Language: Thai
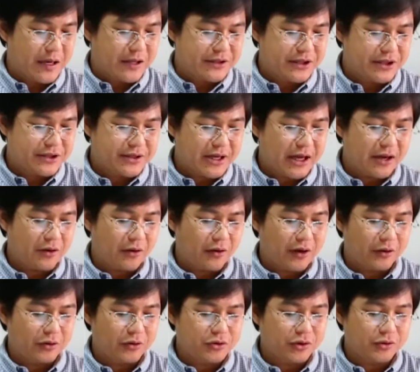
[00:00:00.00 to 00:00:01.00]
จิตใจของอ
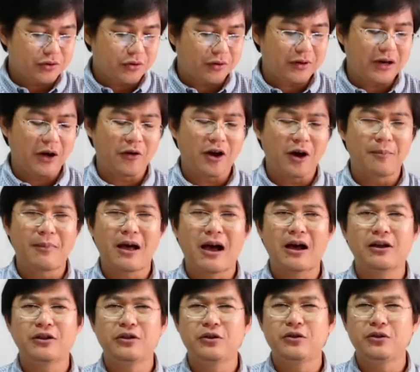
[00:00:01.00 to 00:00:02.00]
นุชนของเรากำลัง
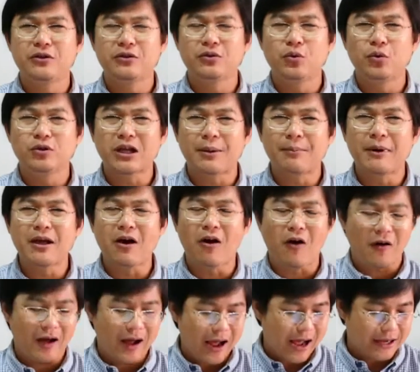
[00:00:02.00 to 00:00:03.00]
ถูกทำให้ออ
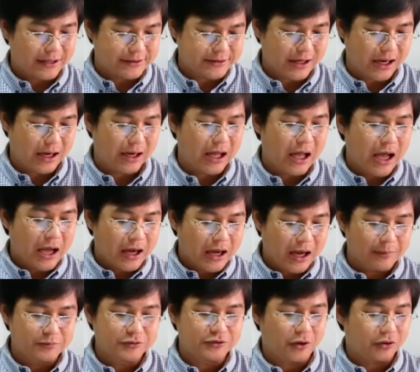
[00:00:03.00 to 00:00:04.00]
กห่างจาก
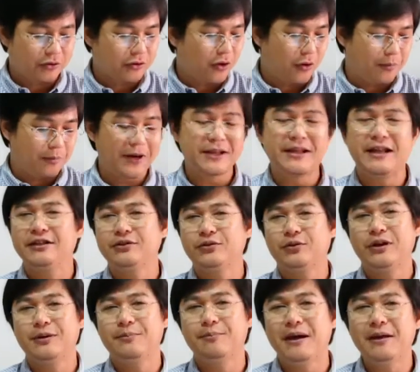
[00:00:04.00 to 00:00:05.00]
คำสอนของพระเยซูค
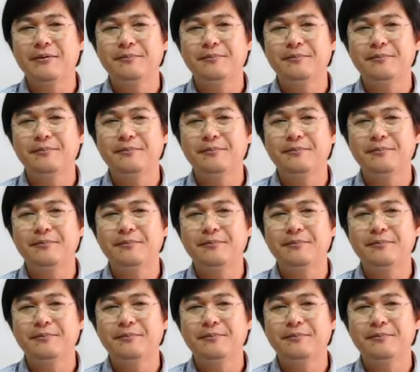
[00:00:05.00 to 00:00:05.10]
ริสต์ไหม